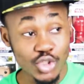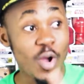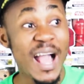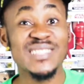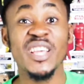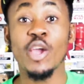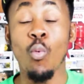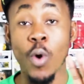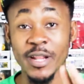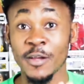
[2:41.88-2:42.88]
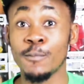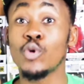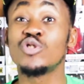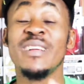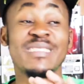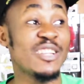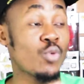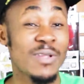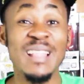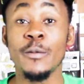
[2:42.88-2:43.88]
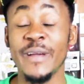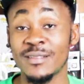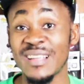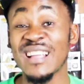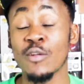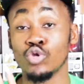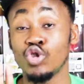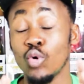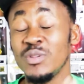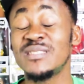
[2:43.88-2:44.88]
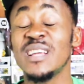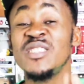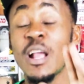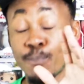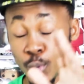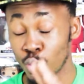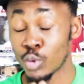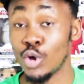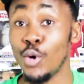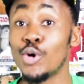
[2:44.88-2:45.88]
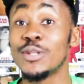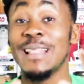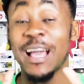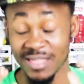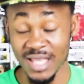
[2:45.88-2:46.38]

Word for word: Eso hace que Warner Bros. le dé total libertad a los guionistas y al productor de la